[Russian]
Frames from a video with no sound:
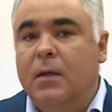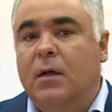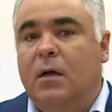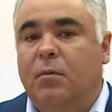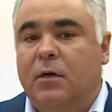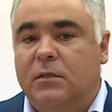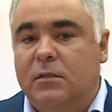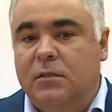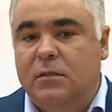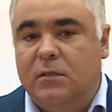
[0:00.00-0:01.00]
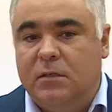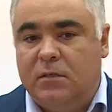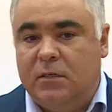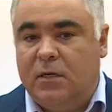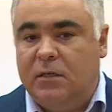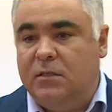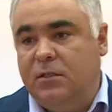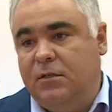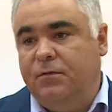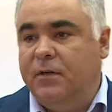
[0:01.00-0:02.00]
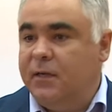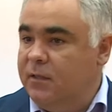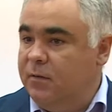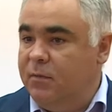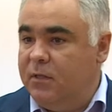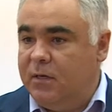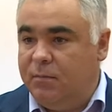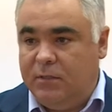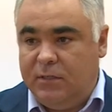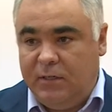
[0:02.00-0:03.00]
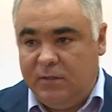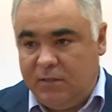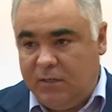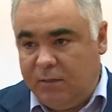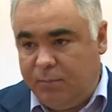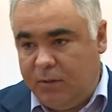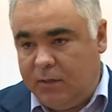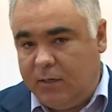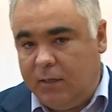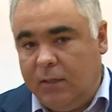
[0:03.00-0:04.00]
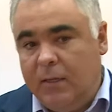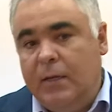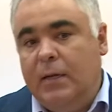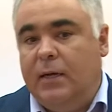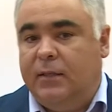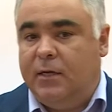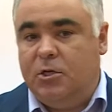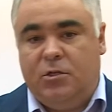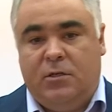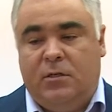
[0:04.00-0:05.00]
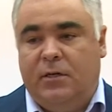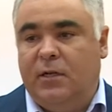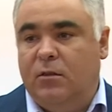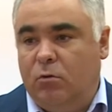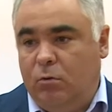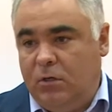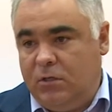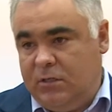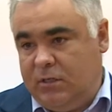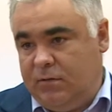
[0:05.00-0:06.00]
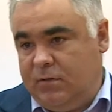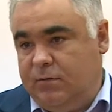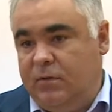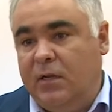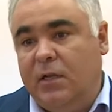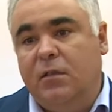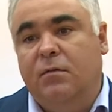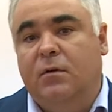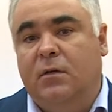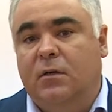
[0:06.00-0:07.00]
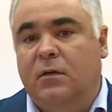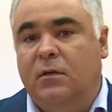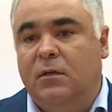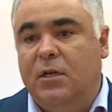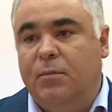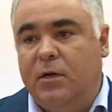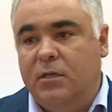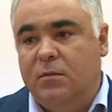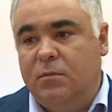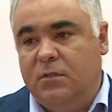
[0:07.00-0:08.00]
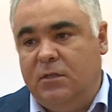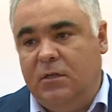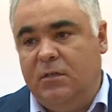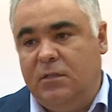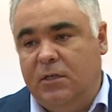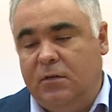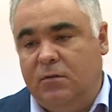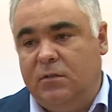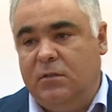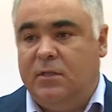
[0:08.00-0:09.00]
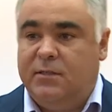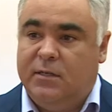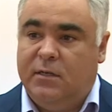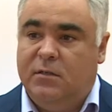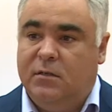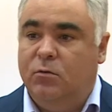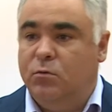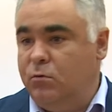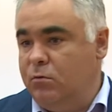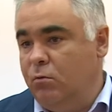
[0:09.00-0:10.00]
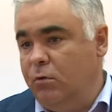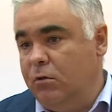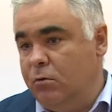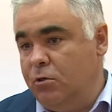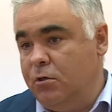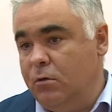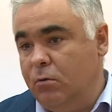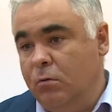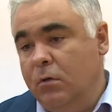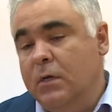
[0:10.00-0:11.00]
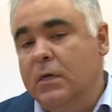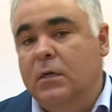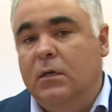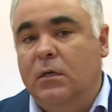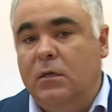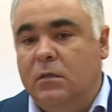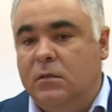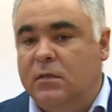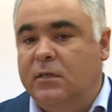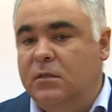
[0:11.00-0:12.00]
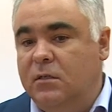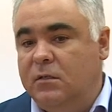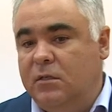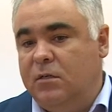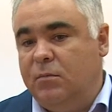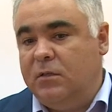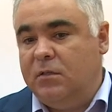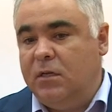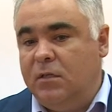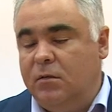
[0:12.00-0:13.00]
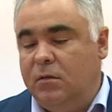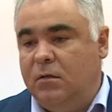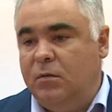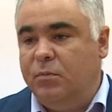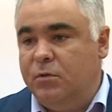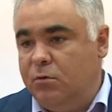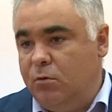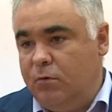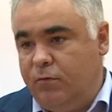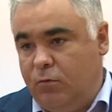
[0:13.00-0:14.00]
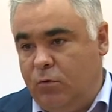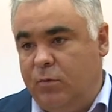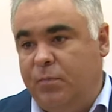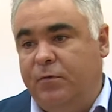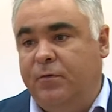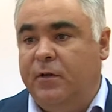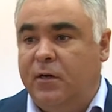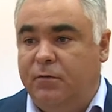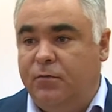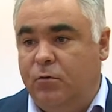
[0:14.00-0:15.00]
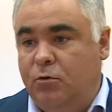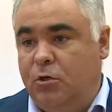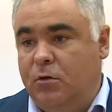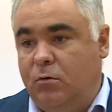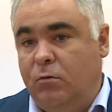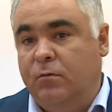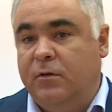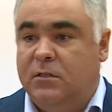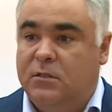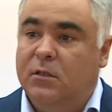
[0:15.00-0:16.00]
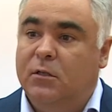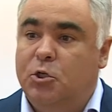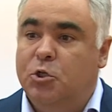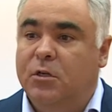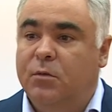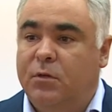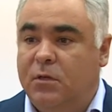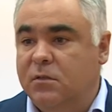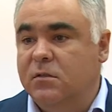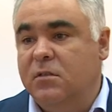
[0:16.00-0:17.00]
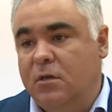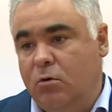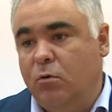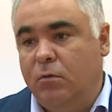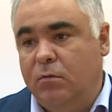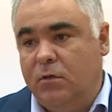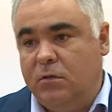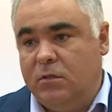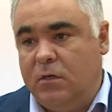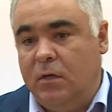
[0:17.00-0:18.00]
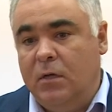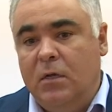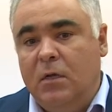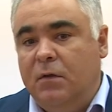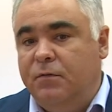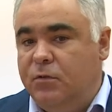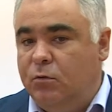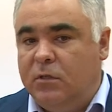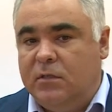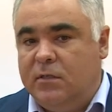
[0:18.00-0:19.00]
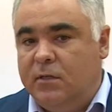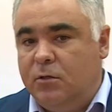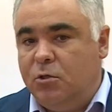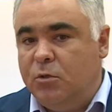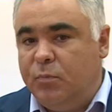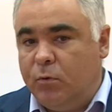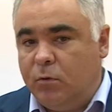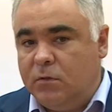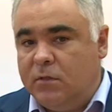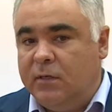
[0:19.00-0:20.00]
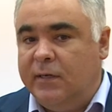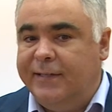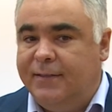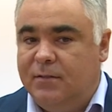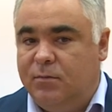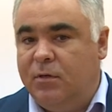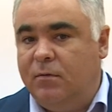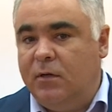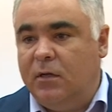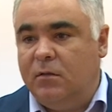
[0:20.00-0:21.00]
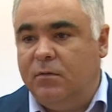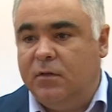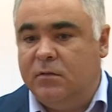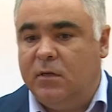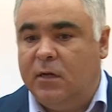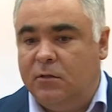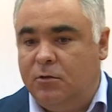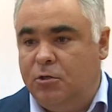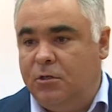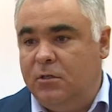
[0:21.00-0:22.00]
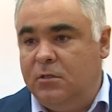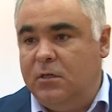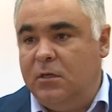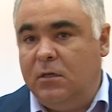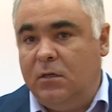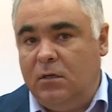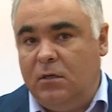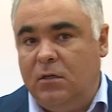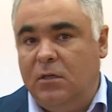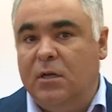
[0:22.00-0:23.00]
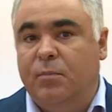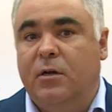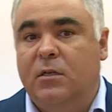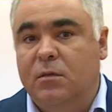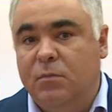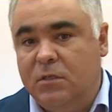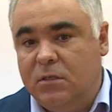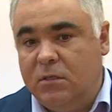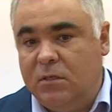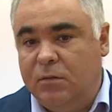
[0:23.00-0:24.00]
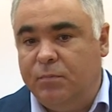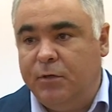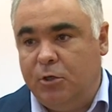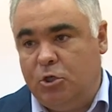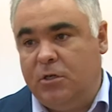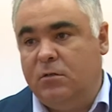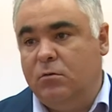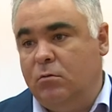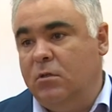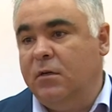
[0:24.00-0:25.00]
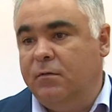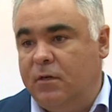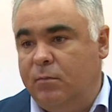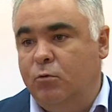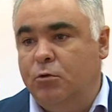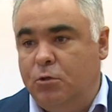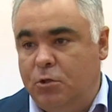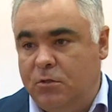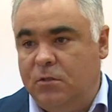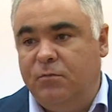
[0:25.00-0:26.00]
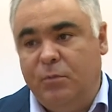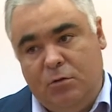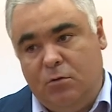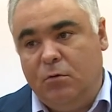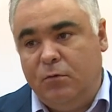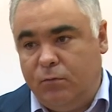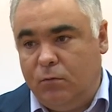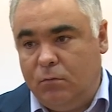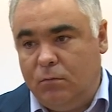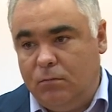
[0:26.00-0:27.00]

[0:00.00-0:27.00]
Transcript: обратиться за сертификатом на материнский капитал, а также ряд других сервисов. Для этого а, необходимо зарегистрироваться на сайте госуслуги.ру и зайти затем на сайт э, пенсионного фонда pfrf.ru в раздел «Личный кабинет застрахованного лица». Все достаточно просто, это избавляет вас от очередей и необходимости приезжать сюда в рабочие часы в пенсионный фонд.